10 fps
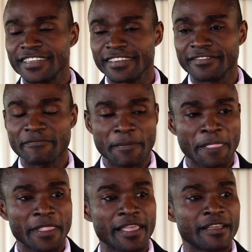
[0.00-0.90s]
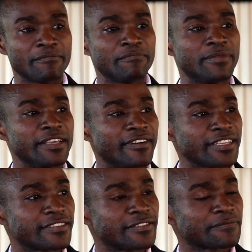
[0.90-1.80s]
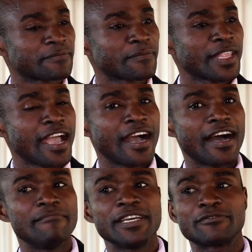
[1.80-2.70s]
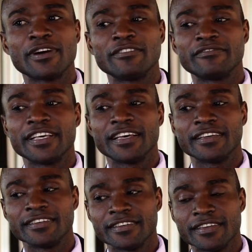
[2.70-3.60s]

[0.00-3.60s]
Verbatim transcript: 하지만 오늘 여행의 목적은 세계 개척